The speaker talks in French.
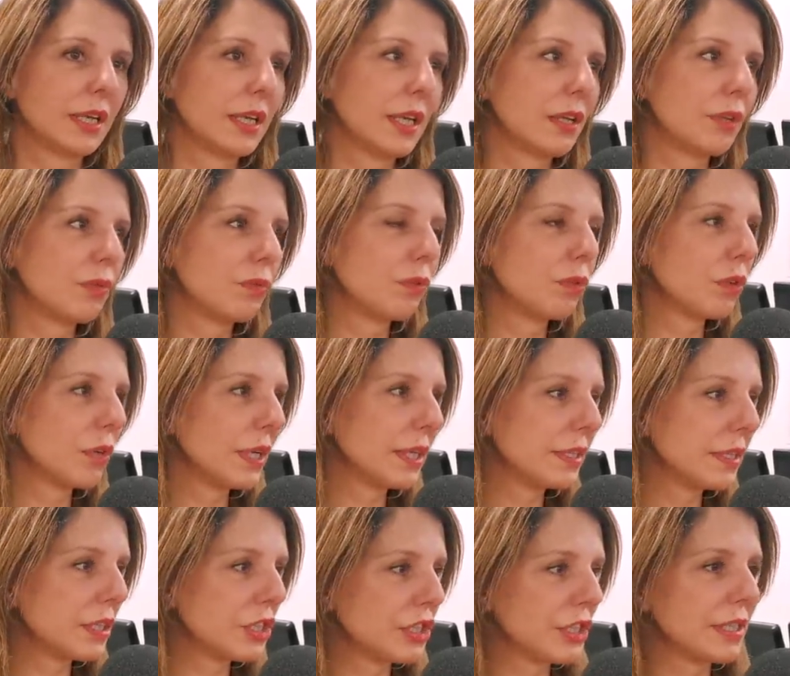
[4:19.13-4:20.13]
qui a tout le temps
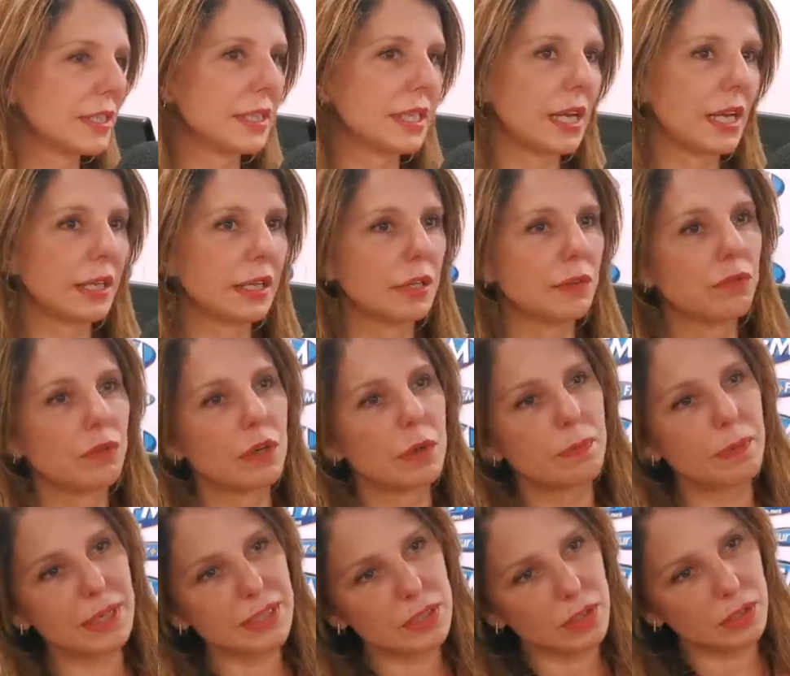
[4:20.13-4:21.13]
été chez elle, qui voulait
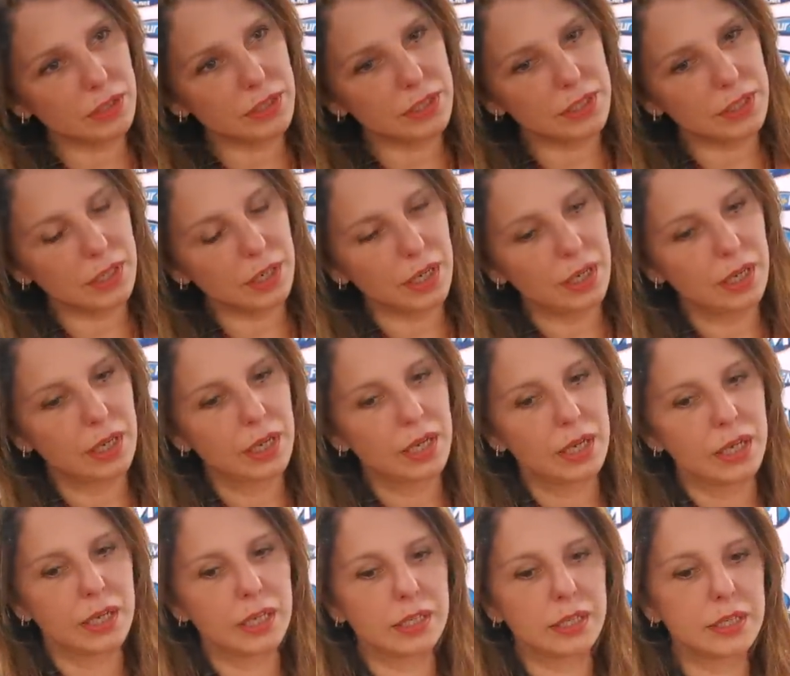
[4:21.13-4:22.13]
pas sortir
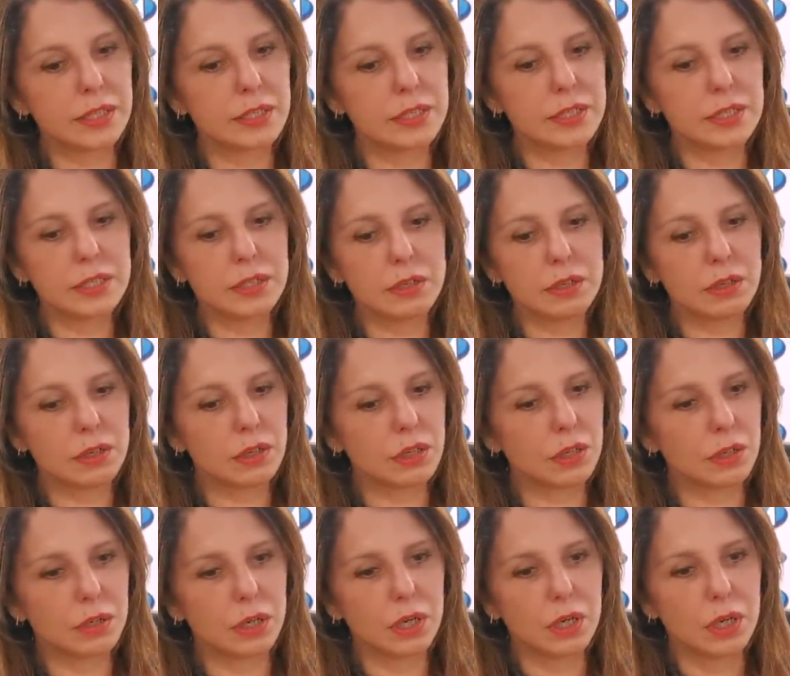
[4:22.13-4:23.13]
et qui dit,
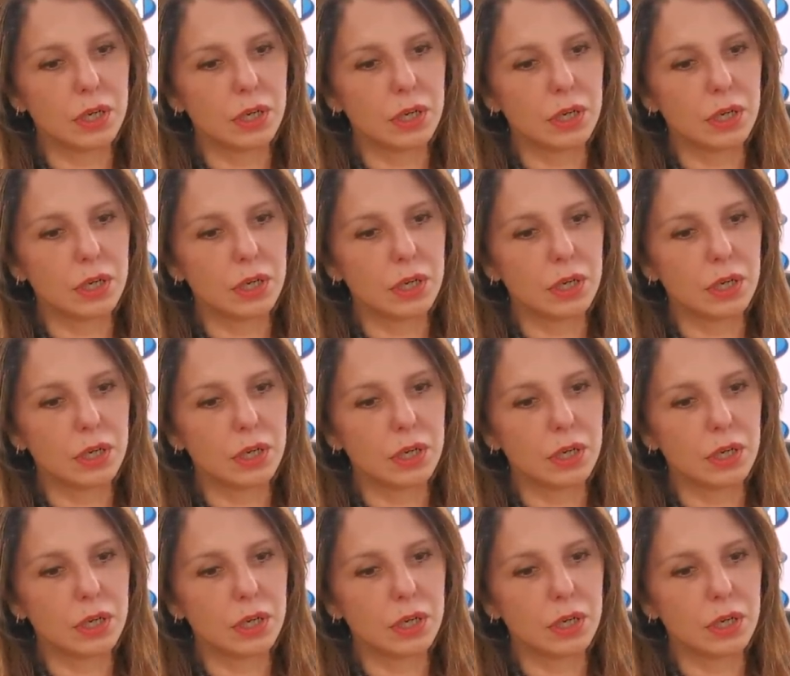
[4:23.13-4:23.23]
euh,